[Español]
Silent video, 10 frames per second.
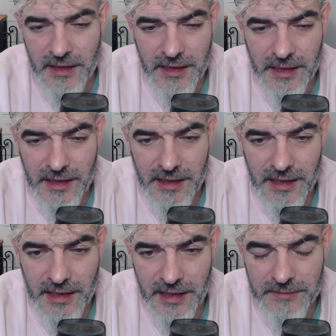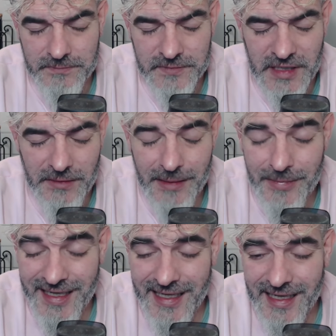Eh, que va a
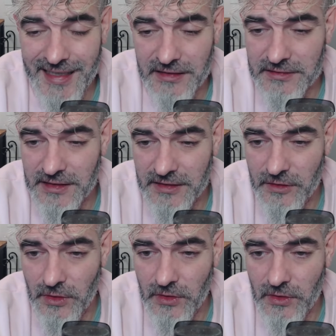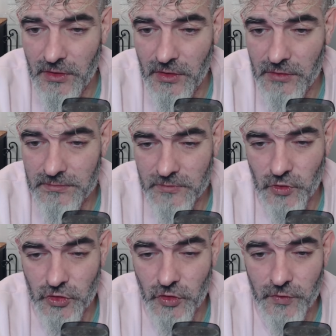marcar desde luego
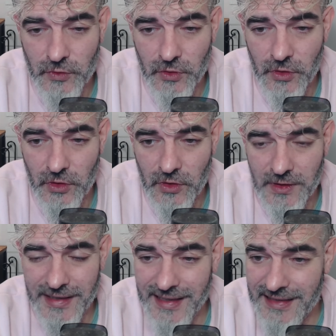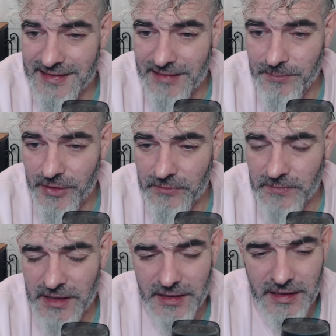nuestro futuro en la Champions
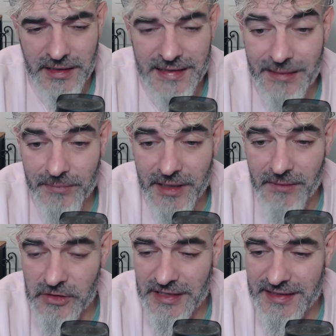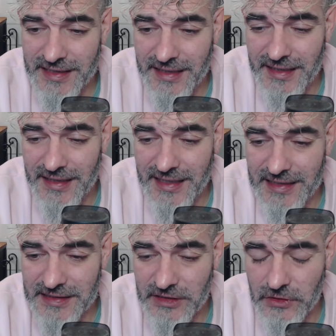y también vamos a tener el
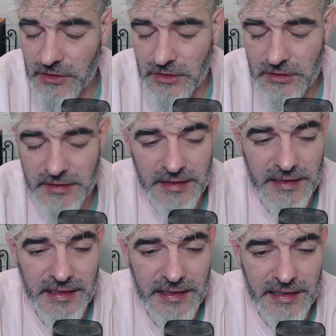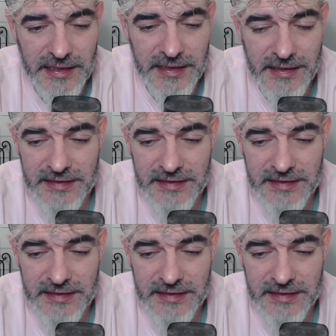clásico eh,